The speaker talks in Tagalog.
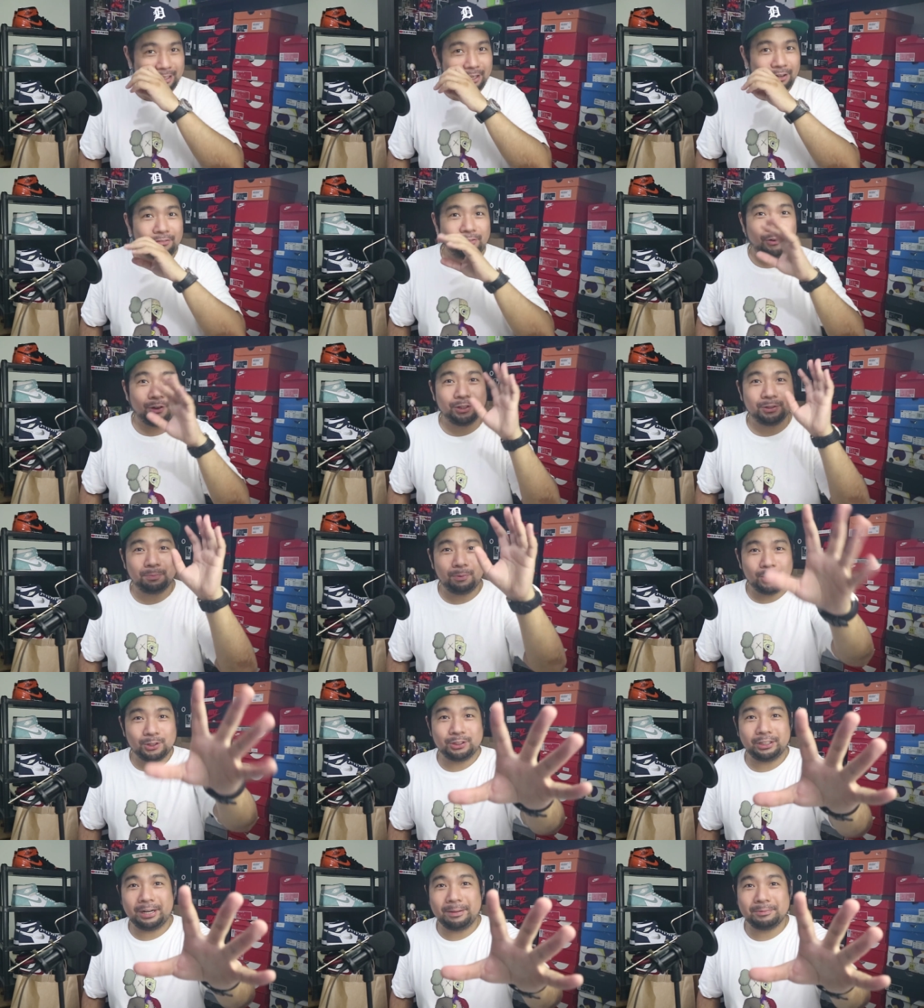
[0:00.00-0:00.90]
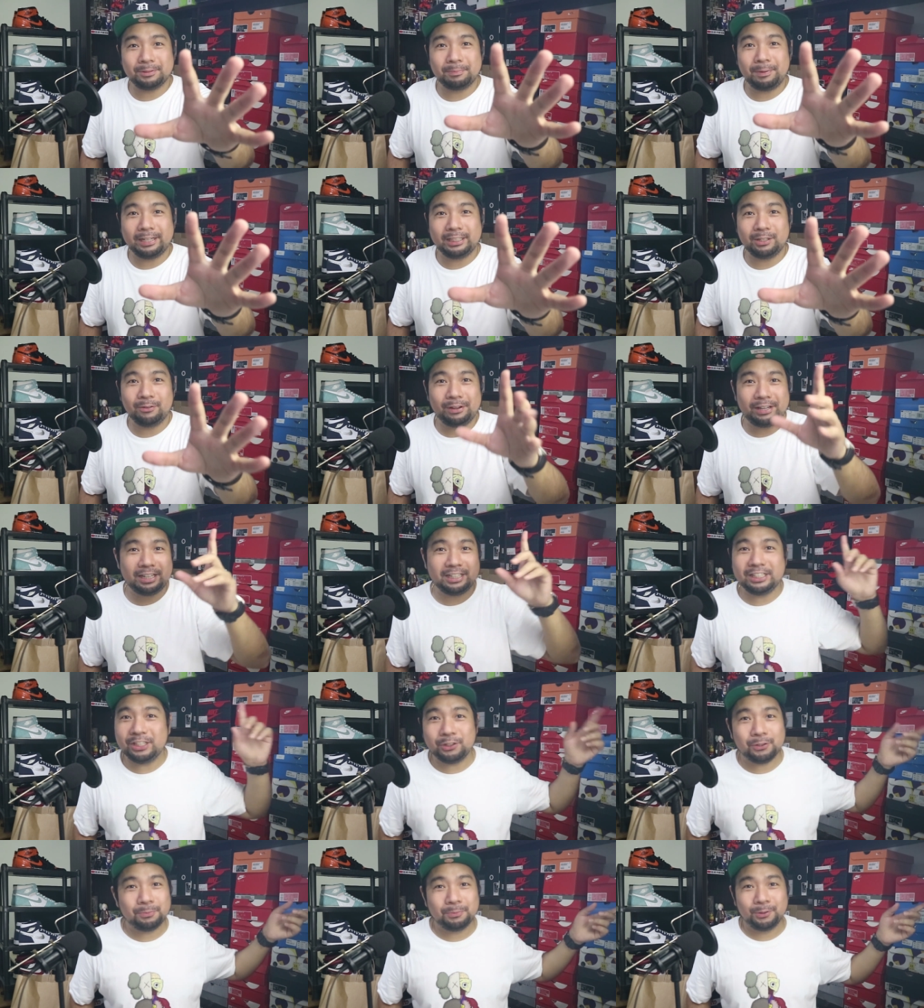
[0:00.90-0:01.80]
And of course, Boss Rems, by the way,
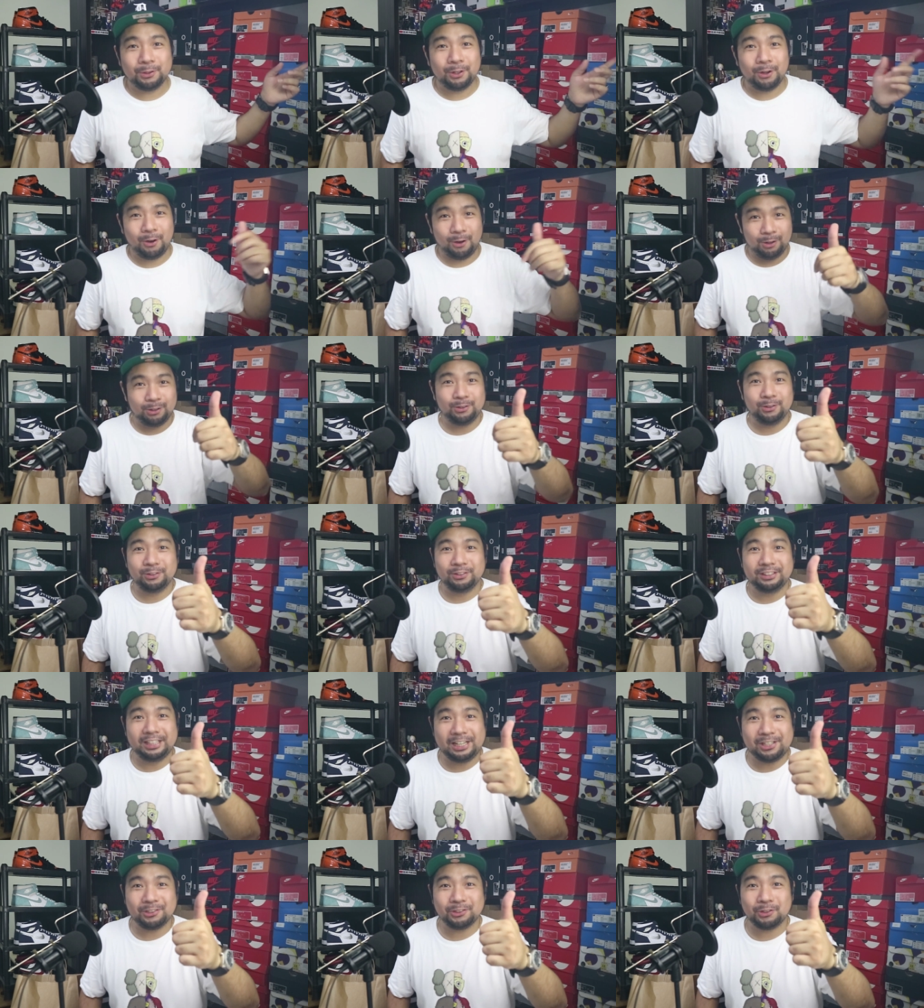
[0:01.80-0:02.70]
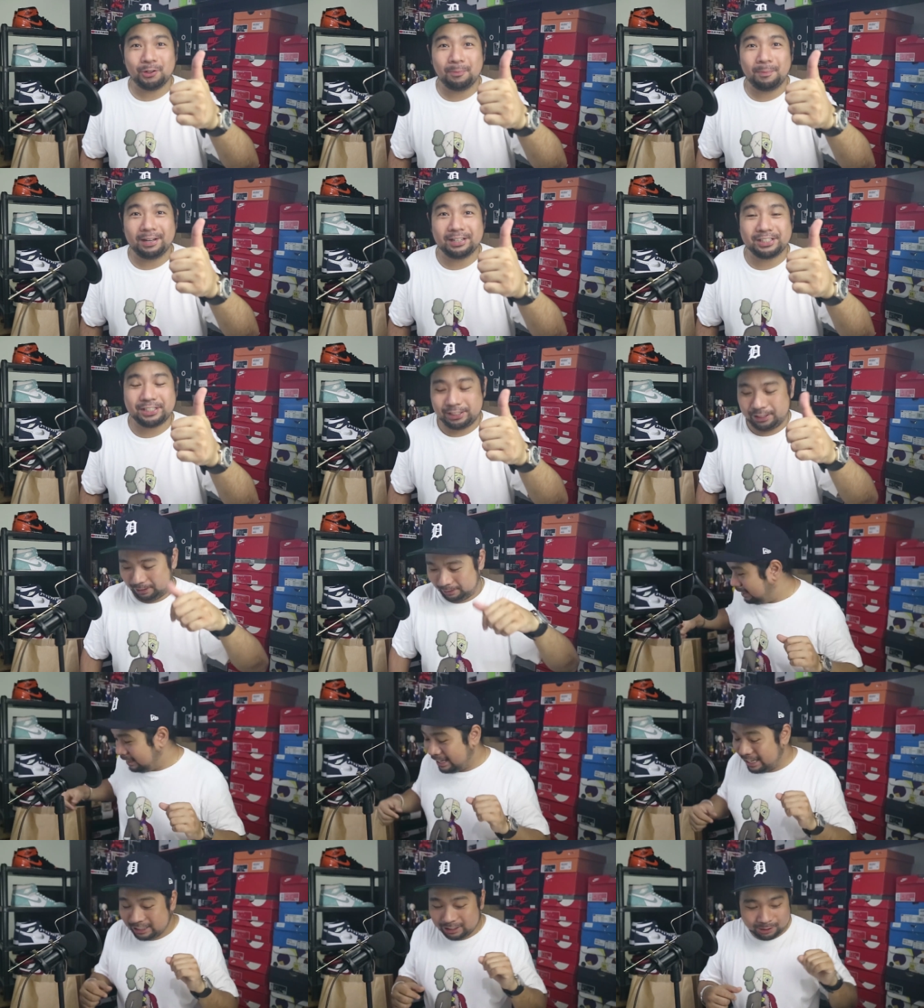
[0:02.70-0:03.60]
hindi tumulo. All good. Thank you so much.
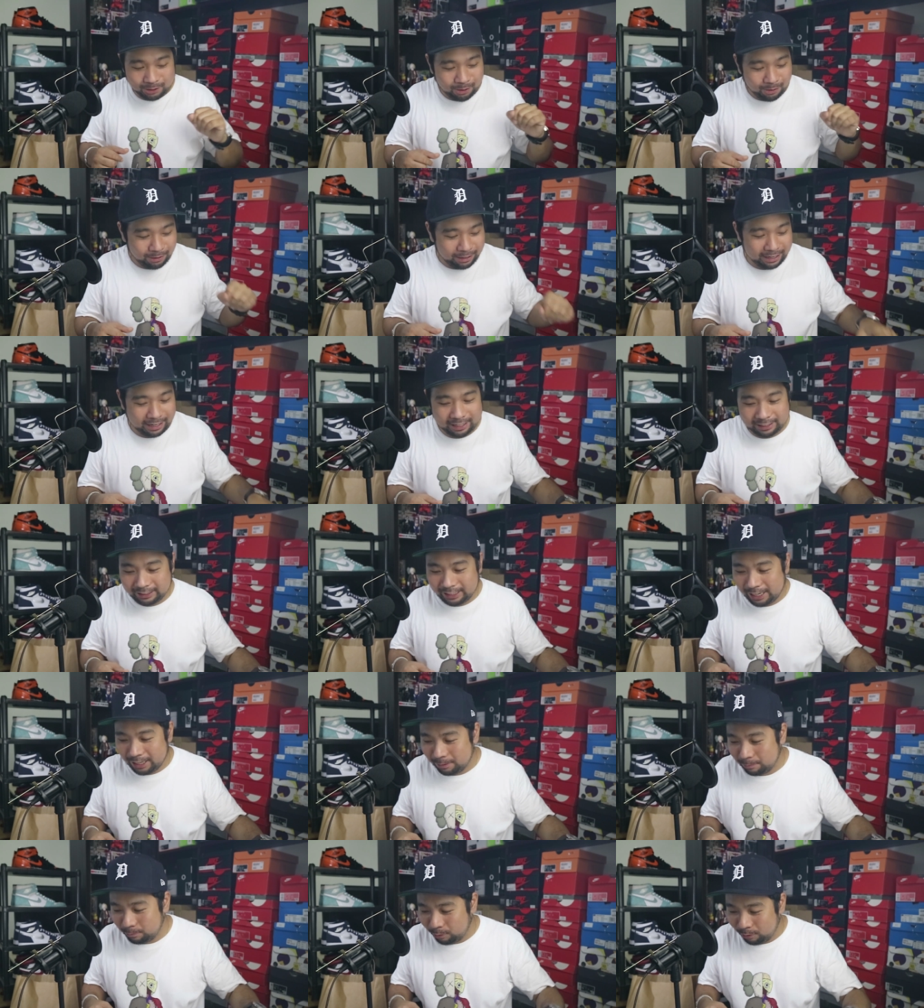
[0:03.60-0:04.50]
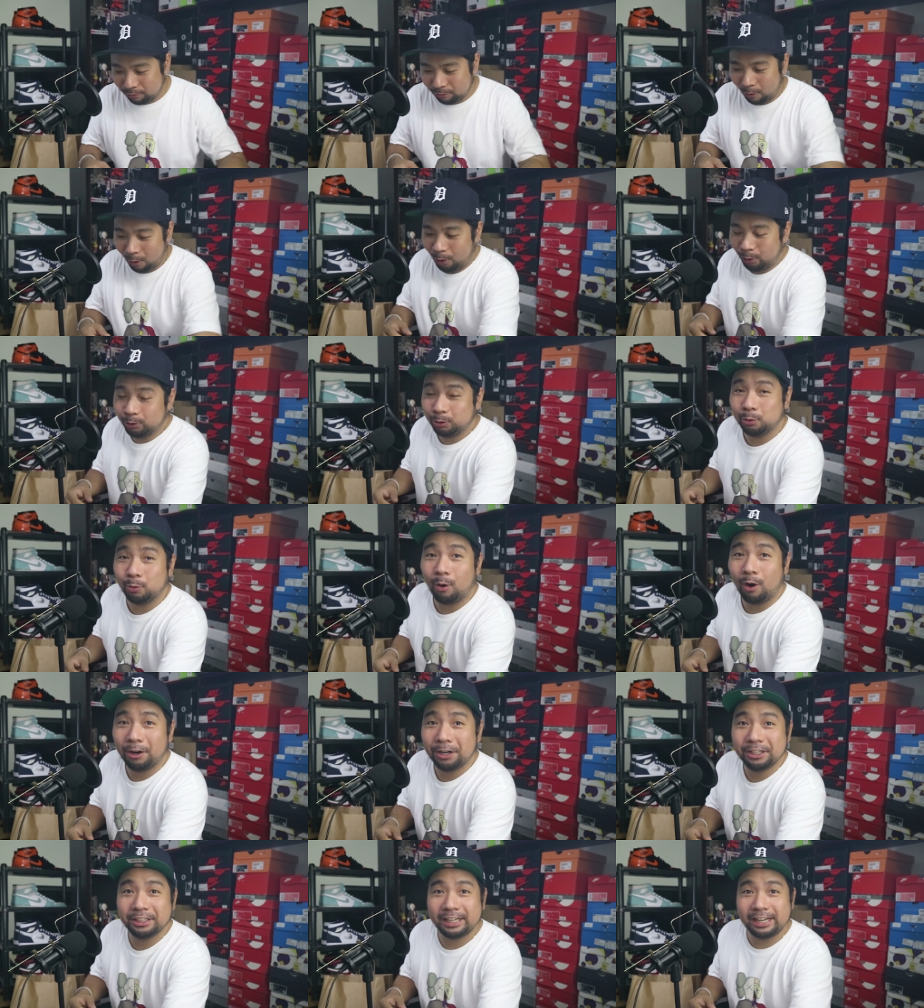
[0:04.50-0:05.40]
Let's go ahead and move on to
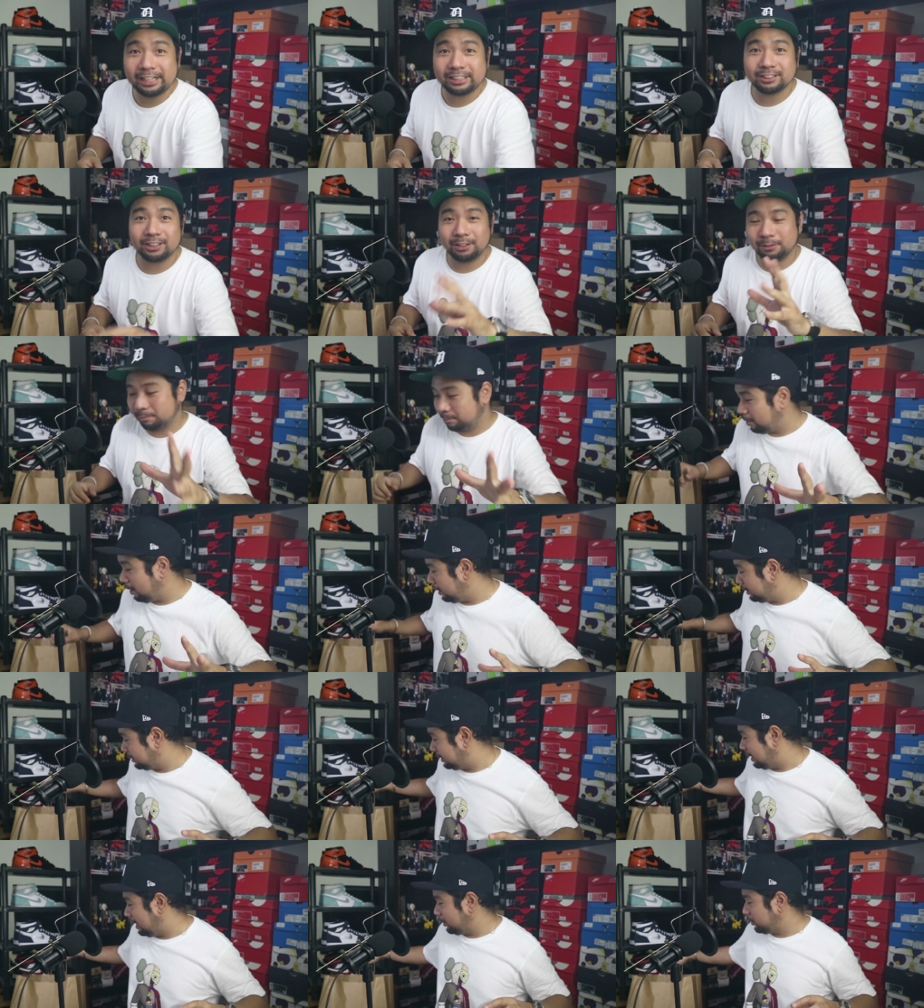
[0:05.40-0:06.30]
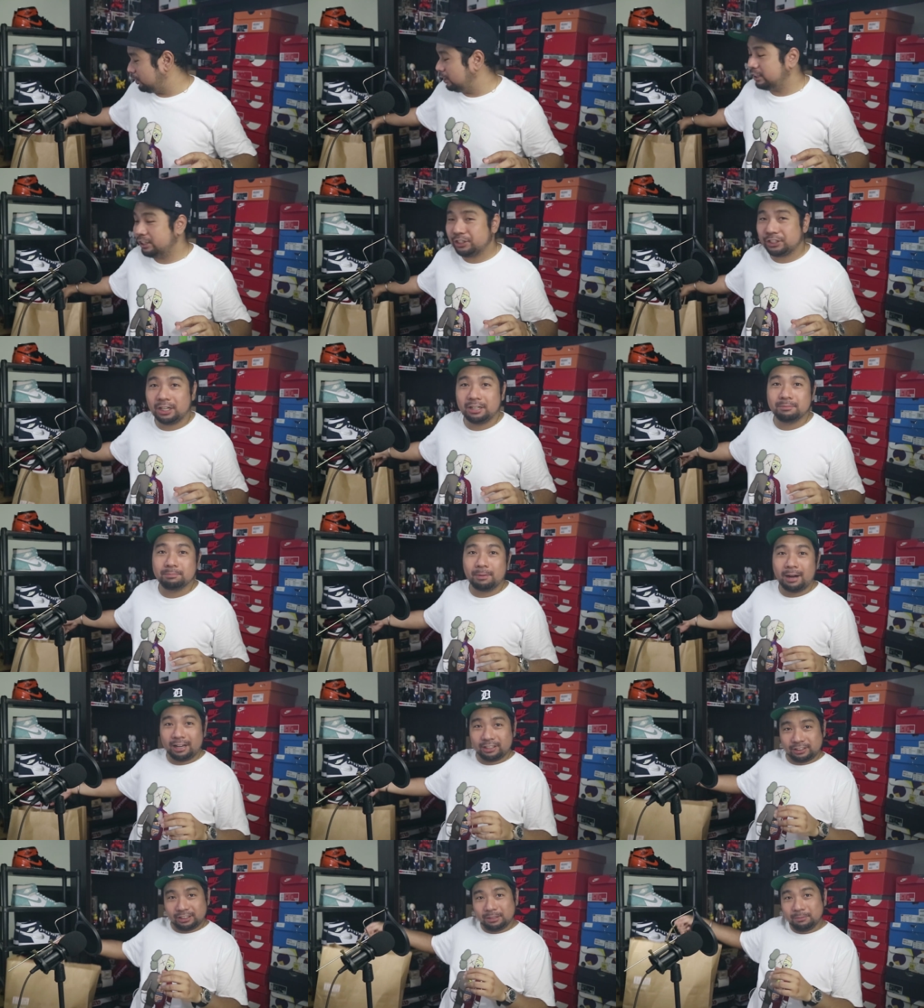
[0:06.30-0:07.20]
our next unboxing. Actually, hindi siya
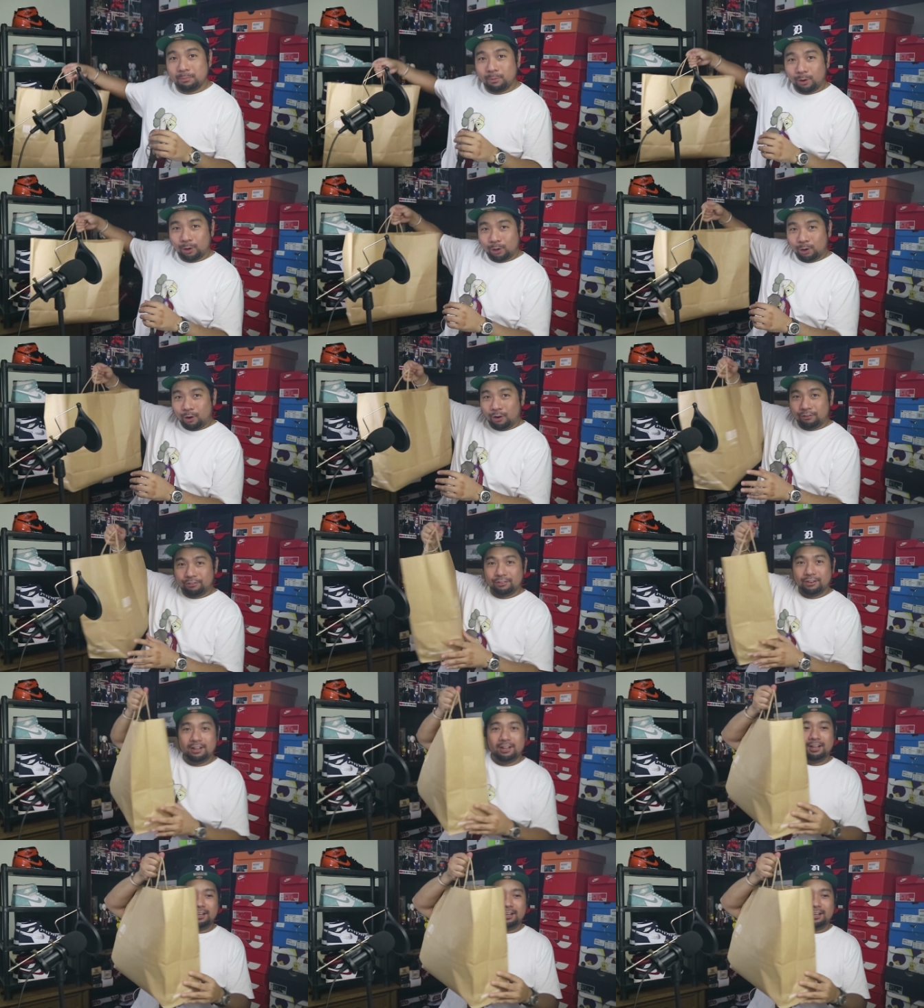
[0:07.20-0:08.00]
unboxing. More of,